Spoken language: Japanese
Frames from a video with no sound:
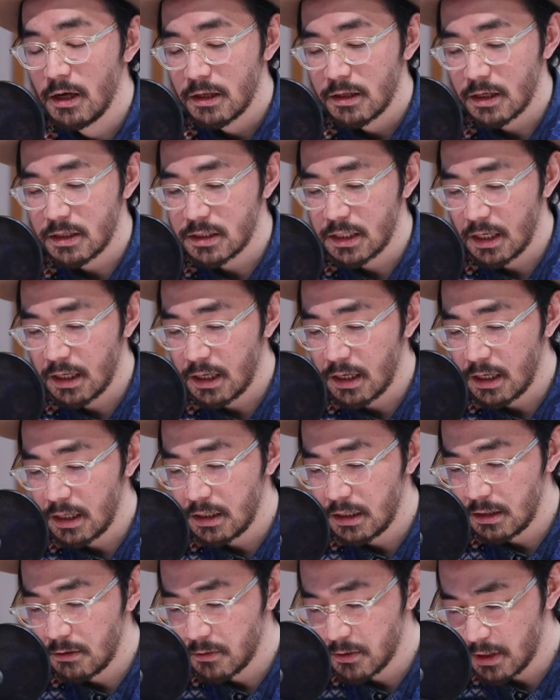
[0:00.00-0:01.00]
ん、だ世
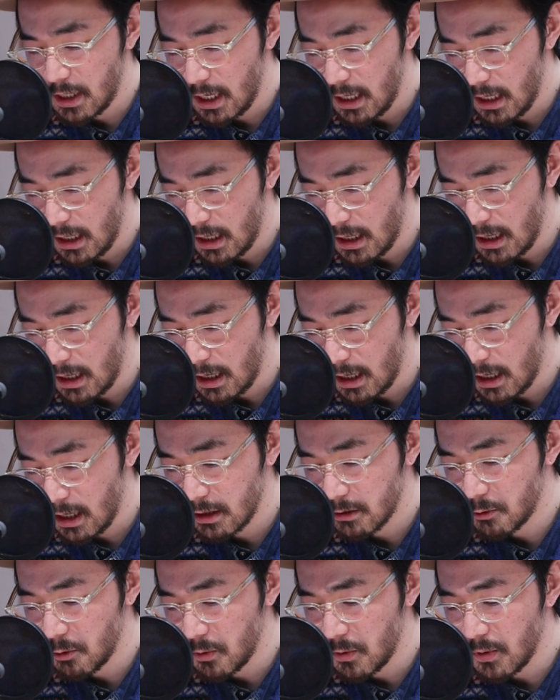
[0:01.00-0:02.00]
界の誰か
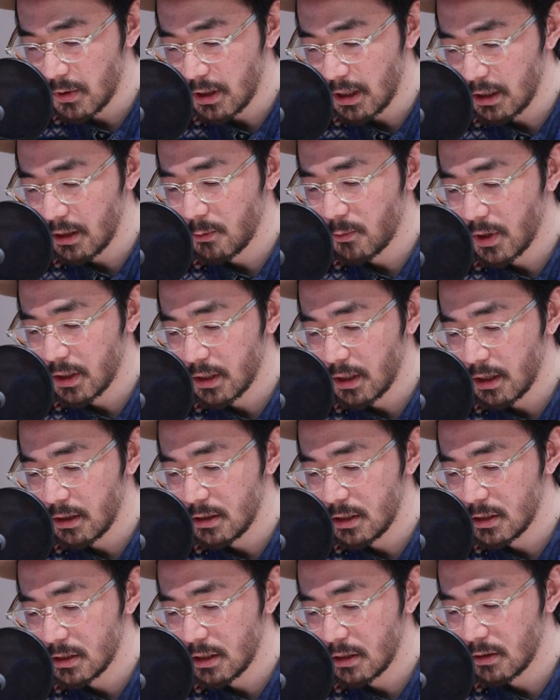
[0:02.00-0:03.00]
がどこかで話題
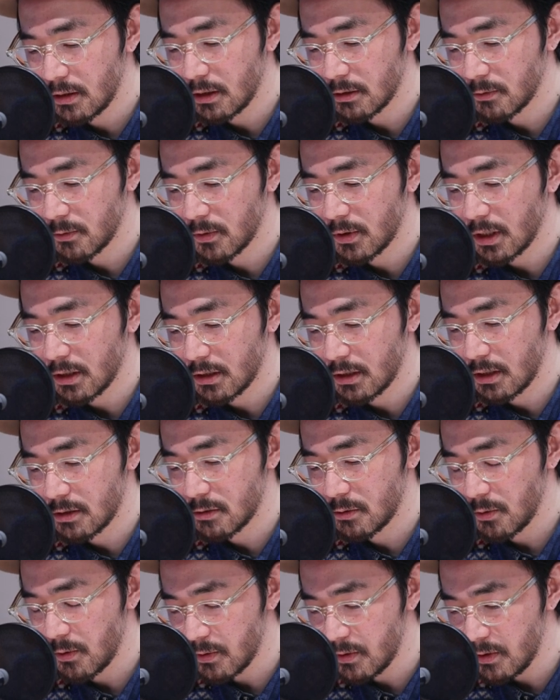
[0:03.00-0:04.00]
にしてるかどうかって
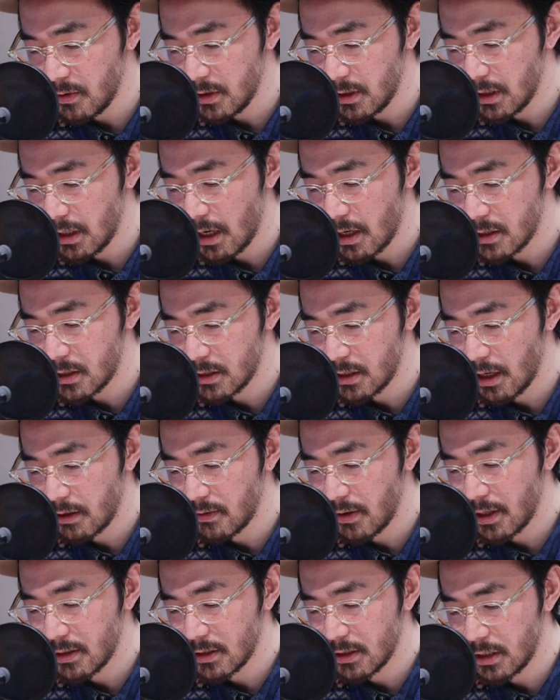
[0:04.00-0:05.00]
特に
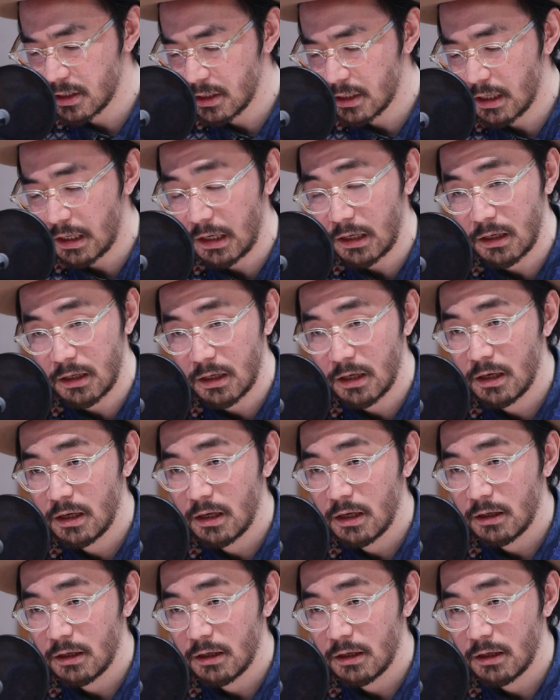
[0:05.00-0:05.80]
SNS 時代